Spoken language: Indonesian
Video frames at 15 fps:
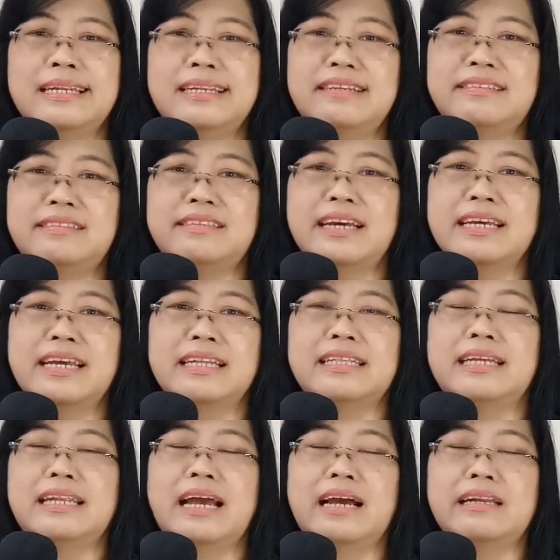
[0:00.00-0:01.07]
niscaya
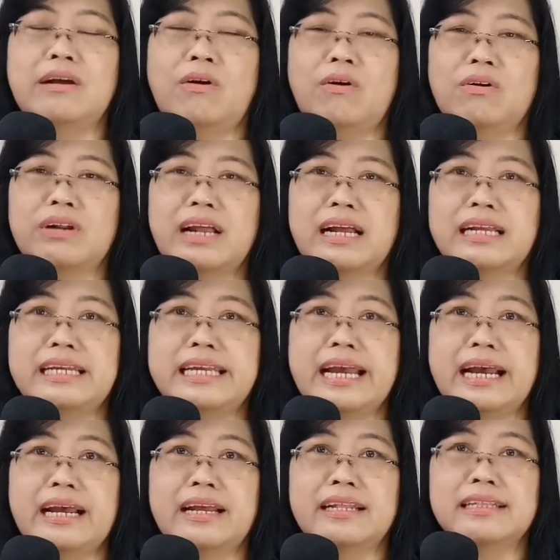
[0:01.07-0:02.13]
tidak ada orang
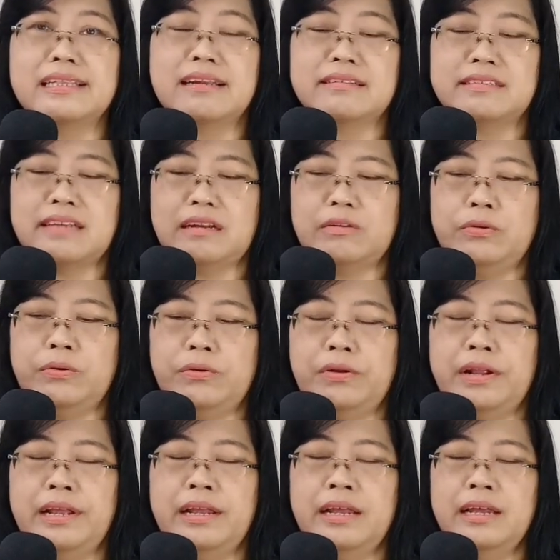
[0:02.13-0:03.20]
yang tersandung.